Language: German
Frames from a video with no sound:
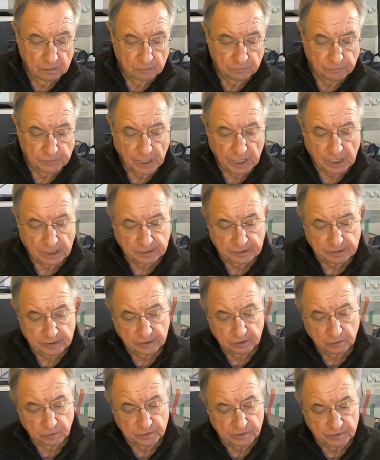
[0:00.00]
Wir
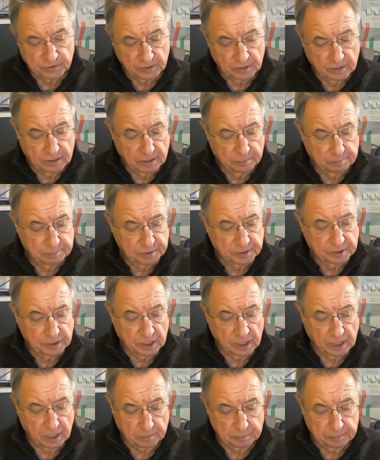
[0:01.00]
halten unsere
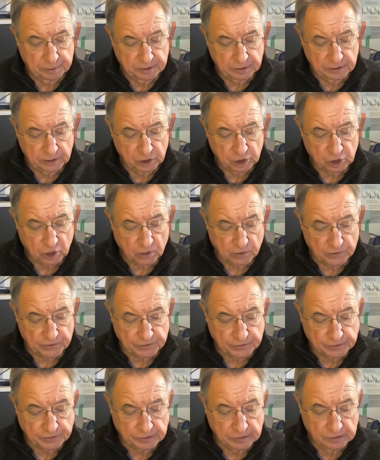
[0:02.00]
Lippen herb
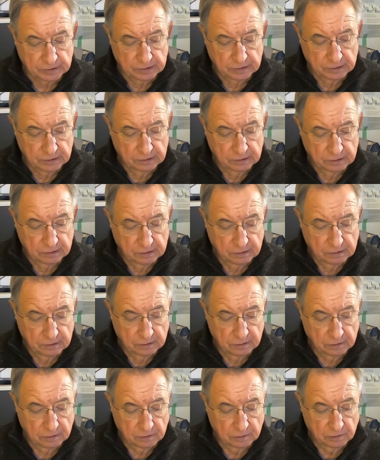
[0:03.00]
geschlossen
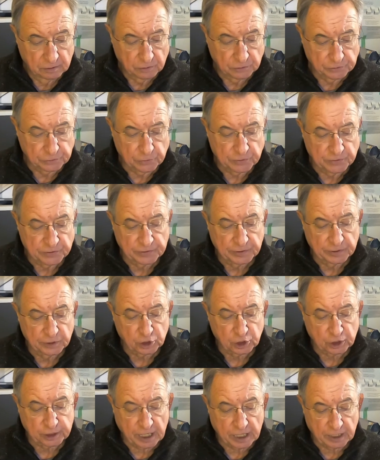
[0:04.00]
und unsere
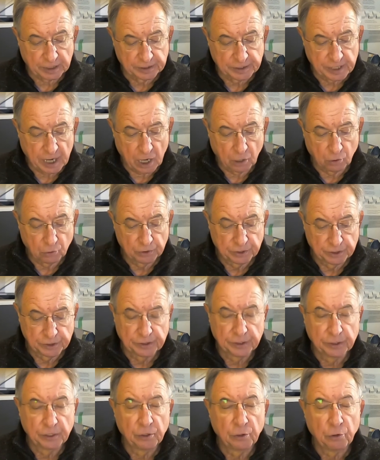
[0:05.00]
starren
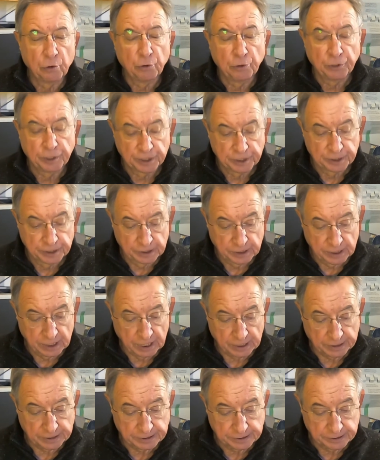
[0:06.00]
Augen höhnen
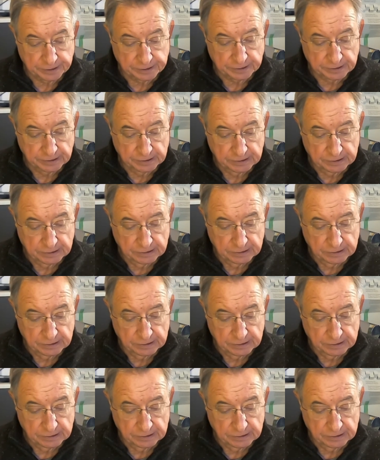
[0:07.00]
eigen.